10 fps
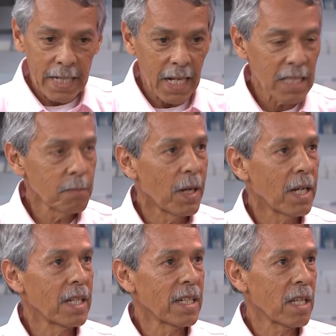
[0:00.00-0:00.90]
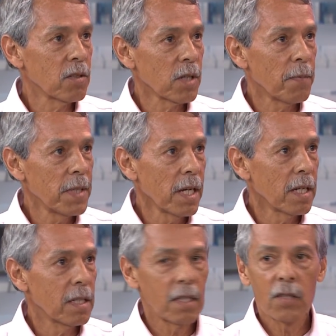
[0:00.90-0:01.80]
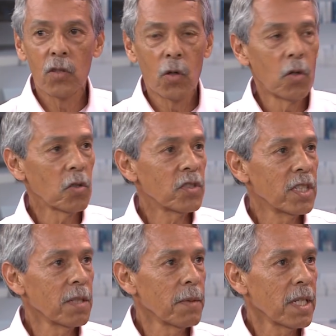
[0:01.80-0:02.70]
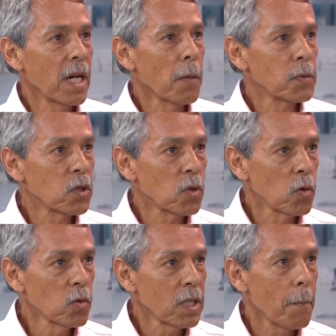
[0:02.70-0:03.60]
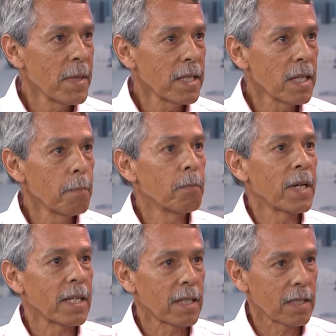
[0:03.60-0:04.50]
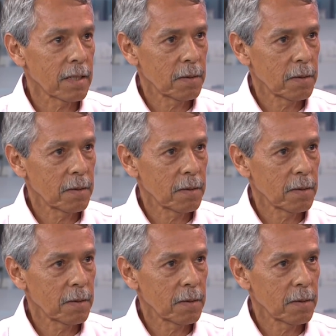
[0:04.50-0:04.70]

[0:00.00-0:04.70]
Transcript: el asma, la radiografía no sirve absolutamente para, nada.